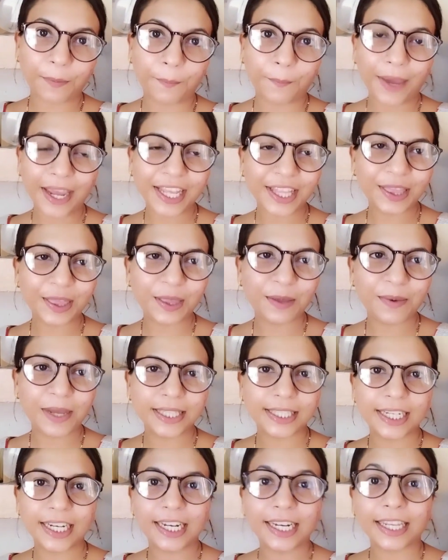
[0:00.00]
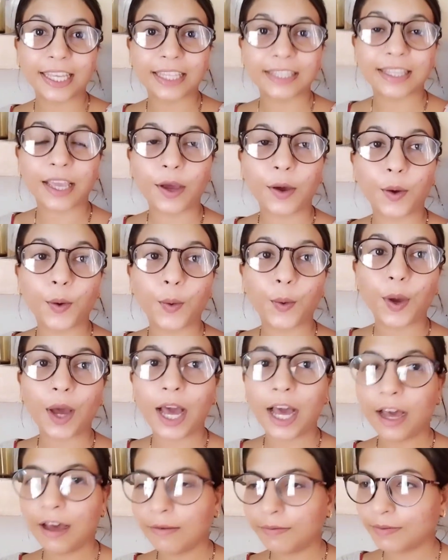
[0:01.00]
वेलकम बैक टू माई चैनल कैसे हो
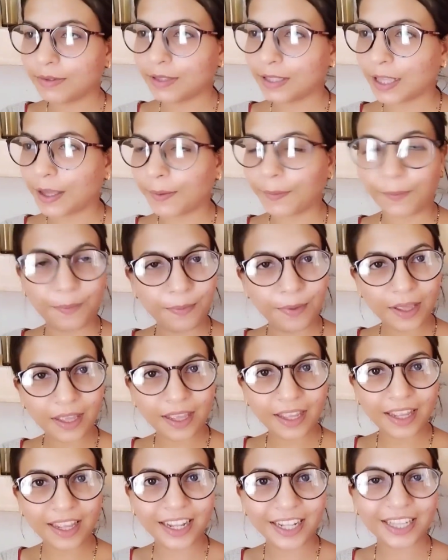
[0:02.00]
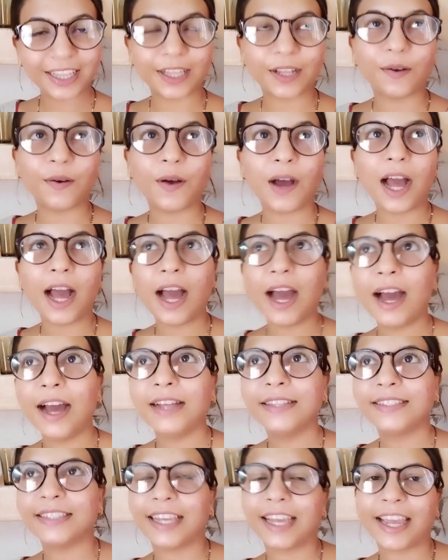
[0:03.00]
आप सभी तो
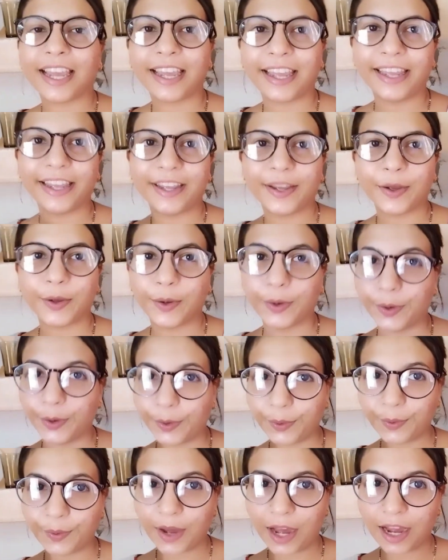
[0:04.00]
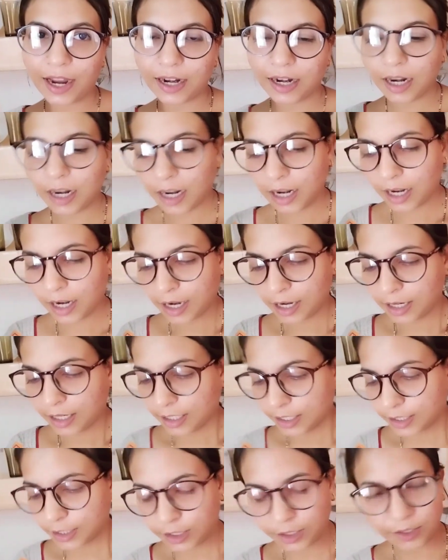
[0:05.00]
आज है गुरुवार
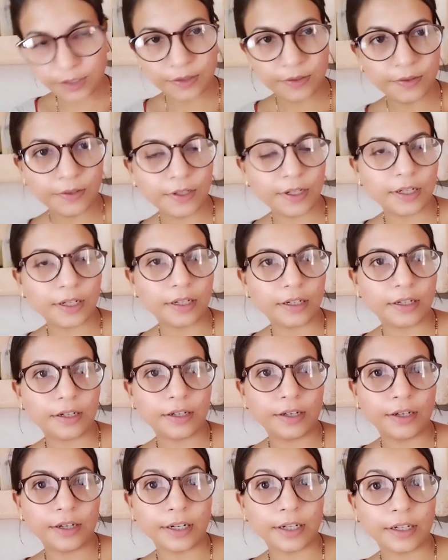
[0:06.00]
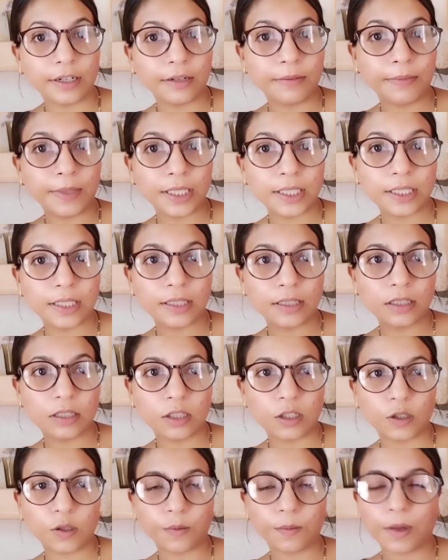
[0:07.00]
और बस
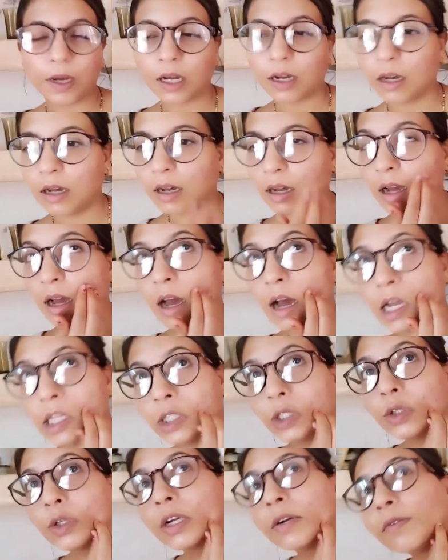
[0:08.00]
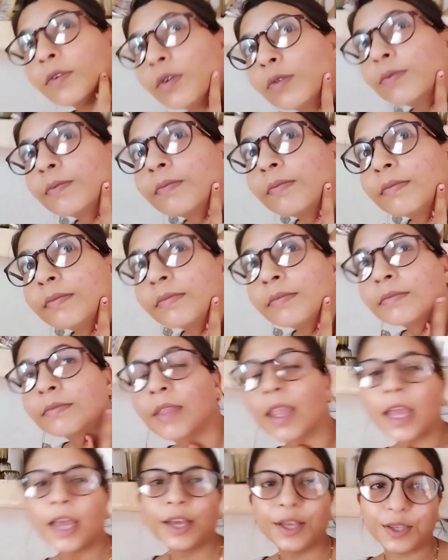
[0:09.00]
सुबह आज जो है वो
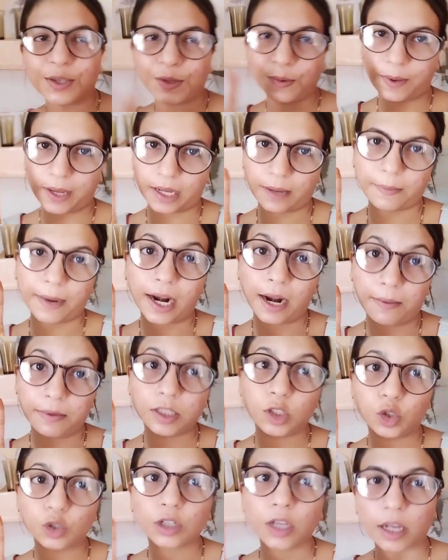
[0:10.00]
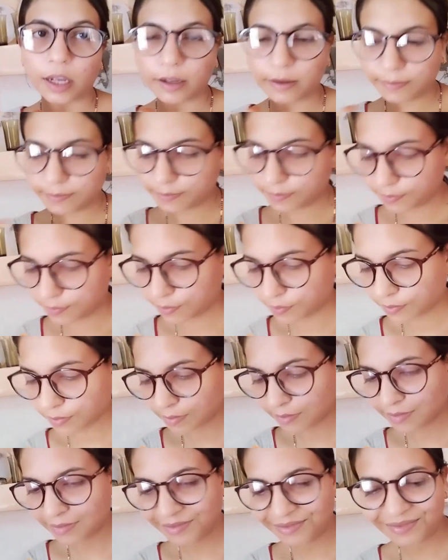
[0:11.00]
सुबह के बारह बज चुके हैं
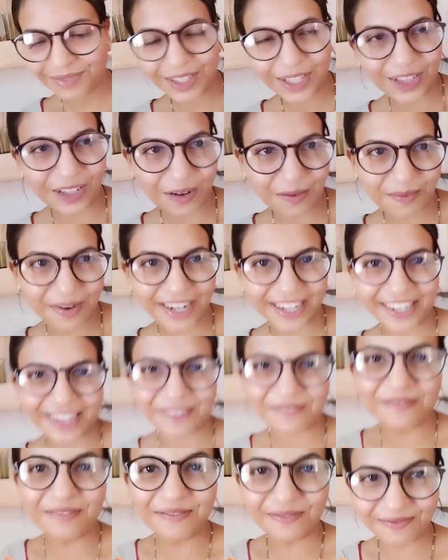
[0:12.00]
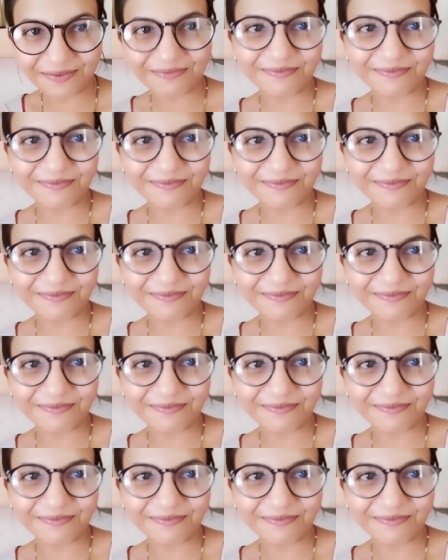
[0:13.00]
दोपहर के